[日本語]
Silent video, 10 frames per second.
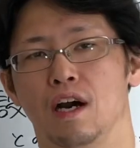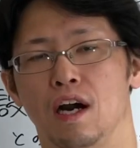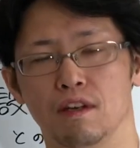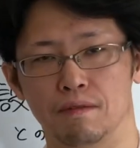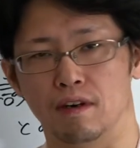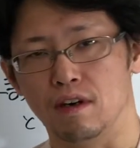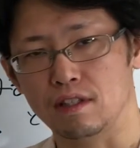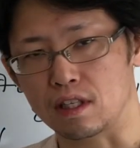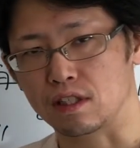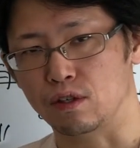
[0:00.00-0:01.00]
はいどうも、
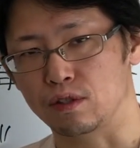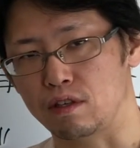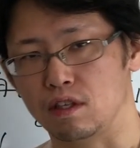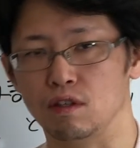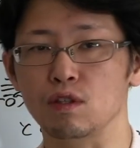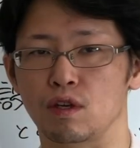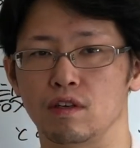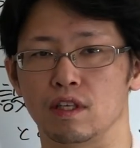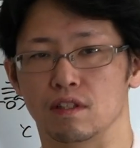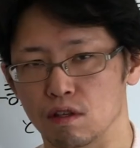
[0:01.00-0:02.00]
SAC コンサルティングの
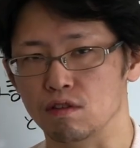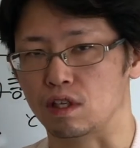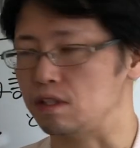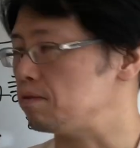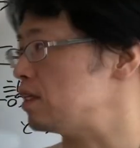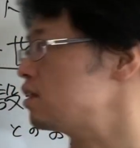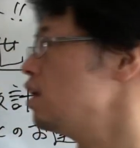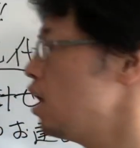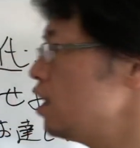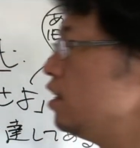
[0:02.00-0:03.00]
スクールです。お疲れ様です。は